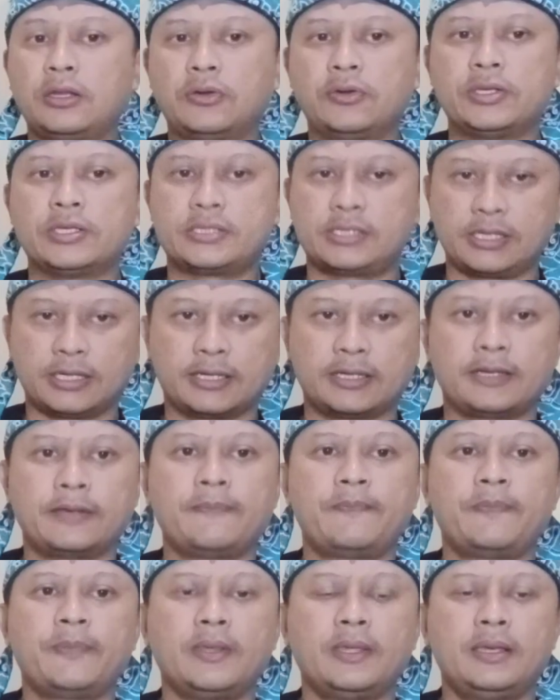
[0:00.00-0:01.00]
di Indonesia.
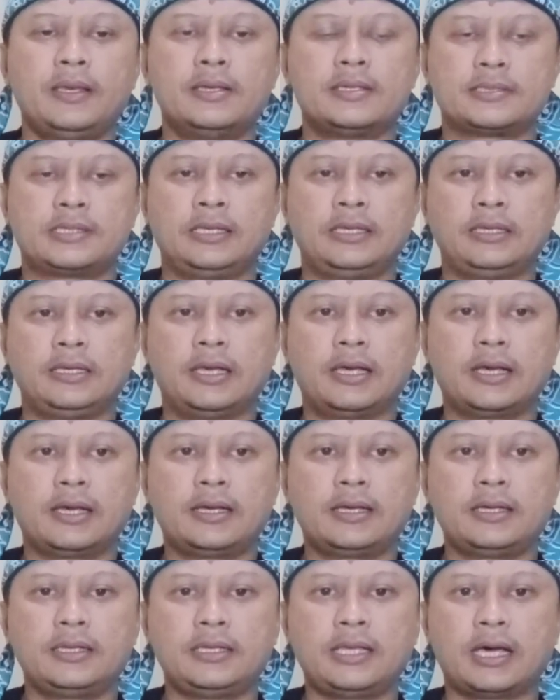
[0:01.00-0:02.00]

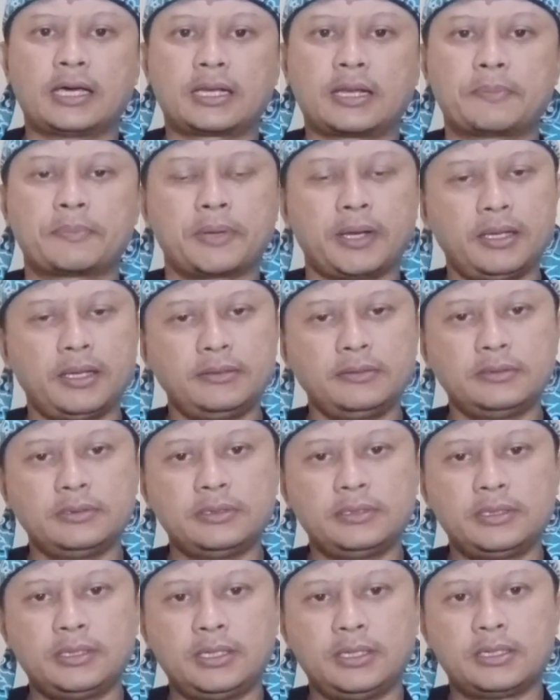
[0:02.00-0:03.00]
Sehingga diharapkan
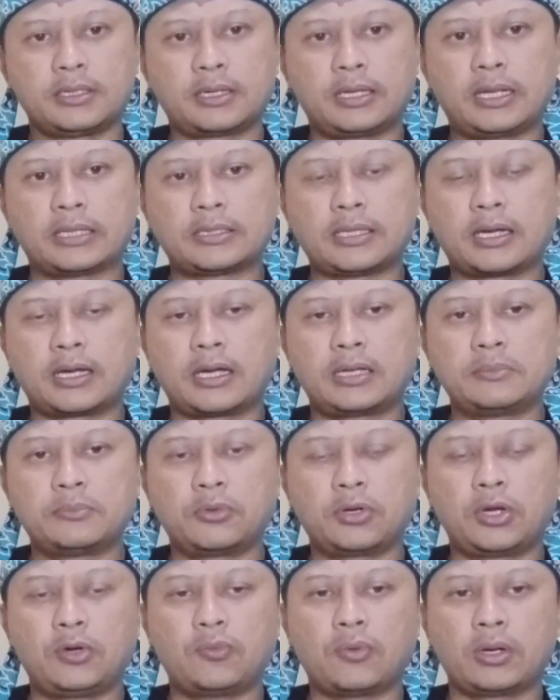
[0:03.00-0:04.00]
kedatangan
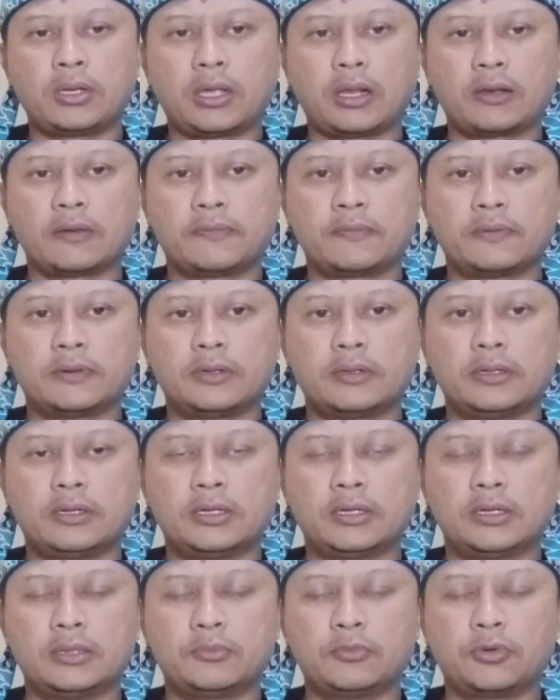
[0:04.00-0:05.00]
murid Wali Al
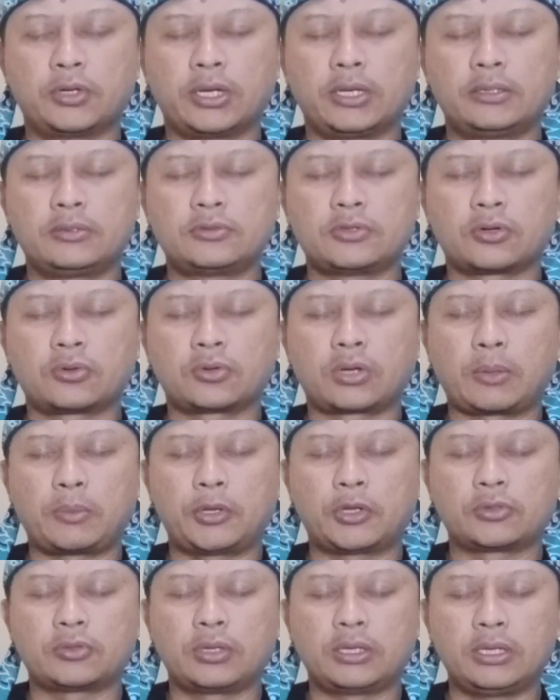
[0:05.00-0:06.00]
eh, murid
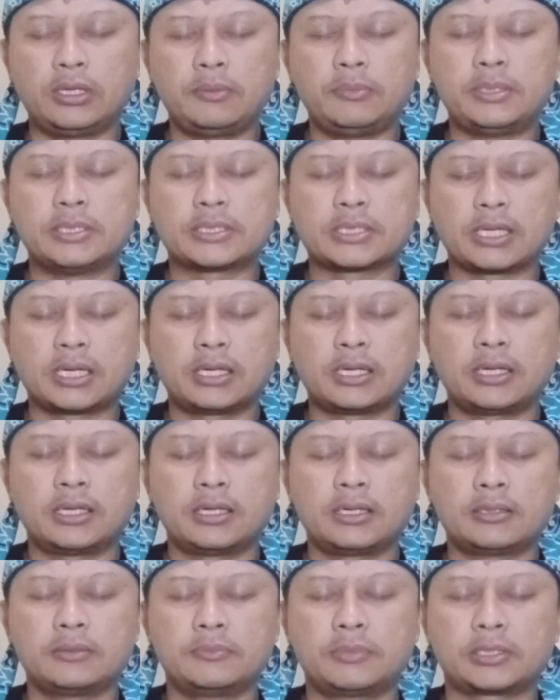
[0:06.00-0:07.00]
Cokraminoto ini
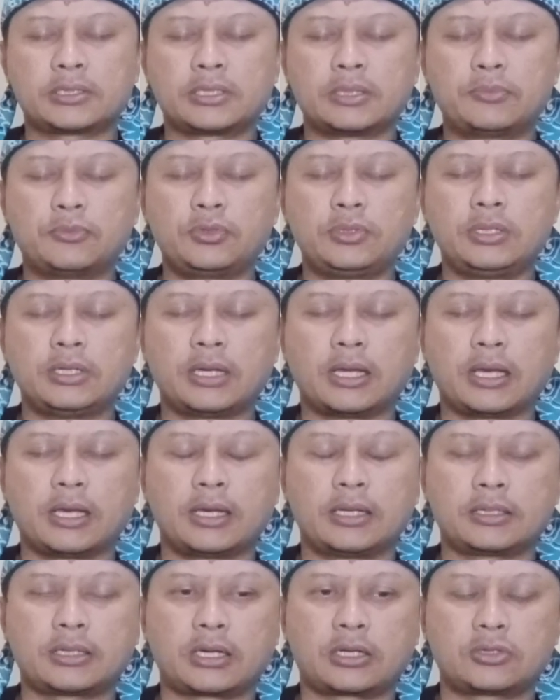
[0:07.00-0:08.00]
bisa bertemu
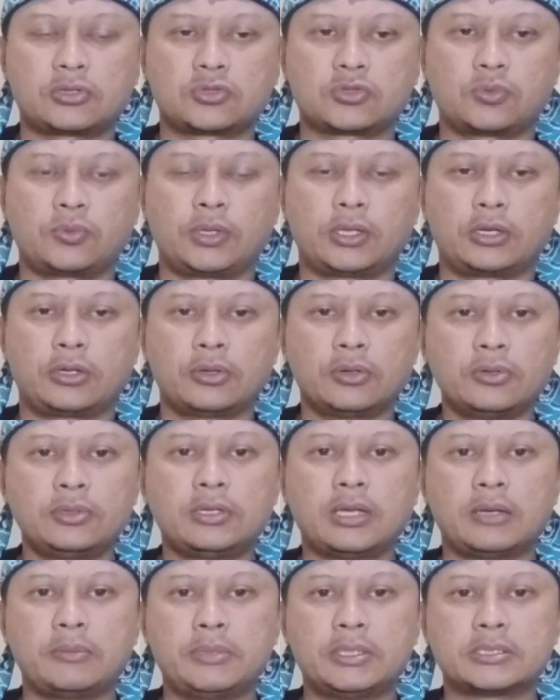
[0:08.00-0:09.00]
dengan Kartosuwiryo
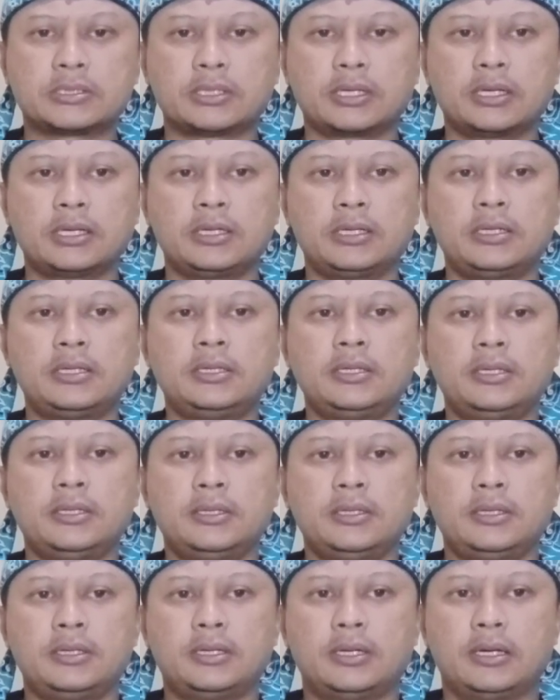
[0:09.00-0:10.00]
dan bisa
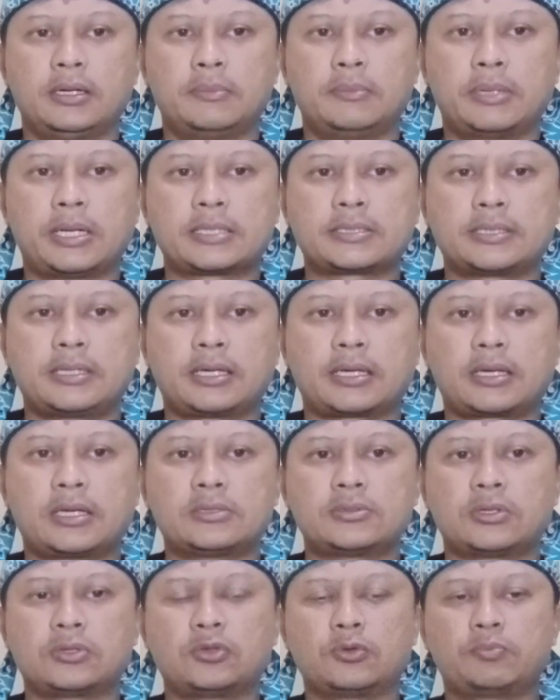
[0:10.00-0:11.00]
eh, melaksanakan
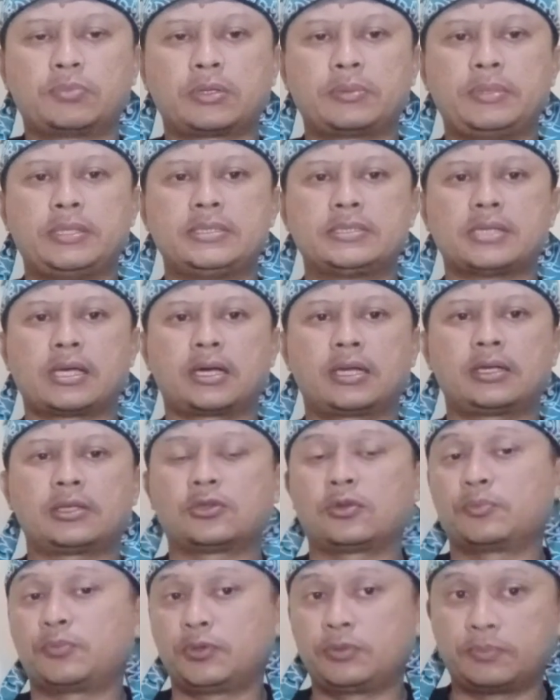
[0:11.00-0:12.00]
suatu perbincangan
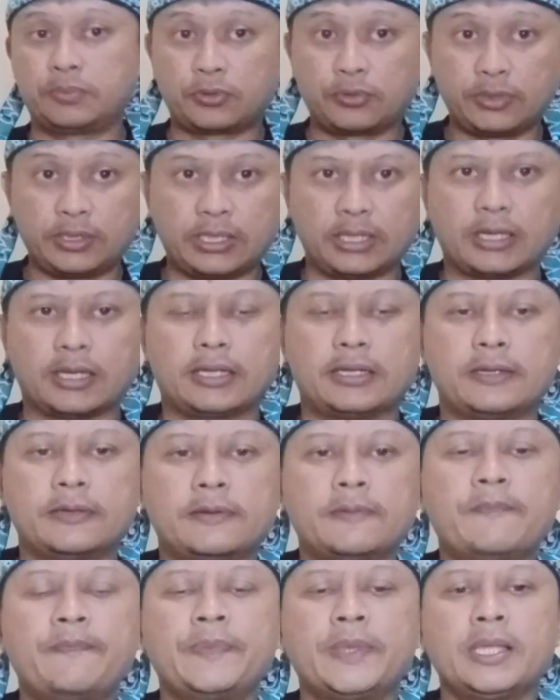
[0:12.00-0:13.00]
ataupun
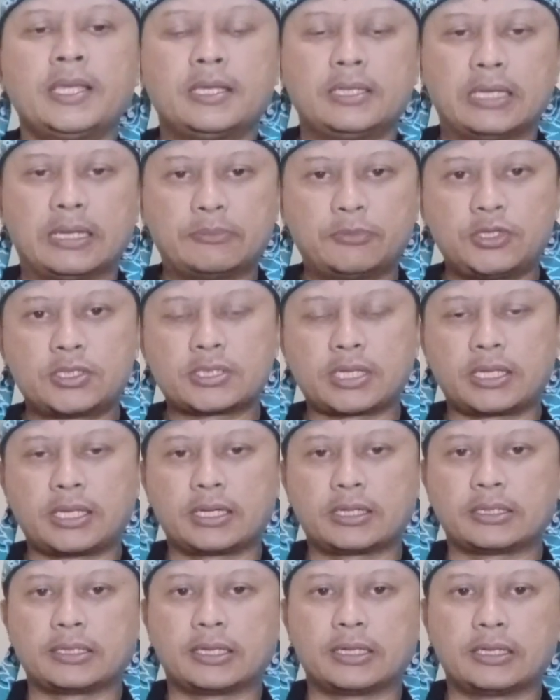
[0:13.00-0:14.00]
perundingan. Namun
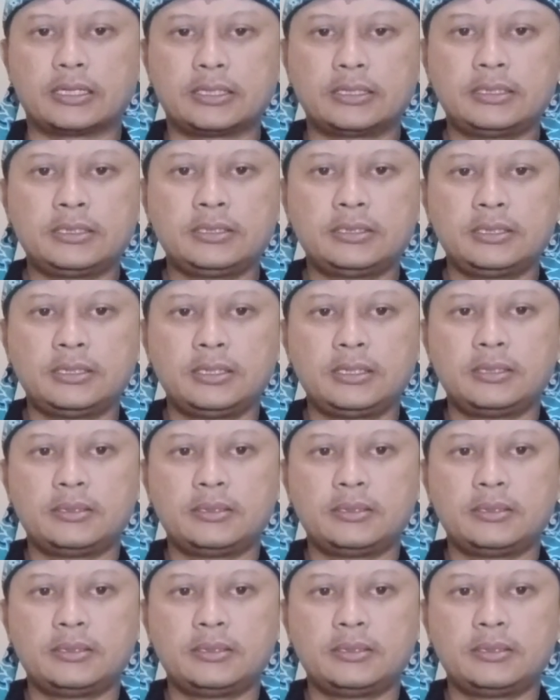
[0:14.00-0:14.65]
sayangnya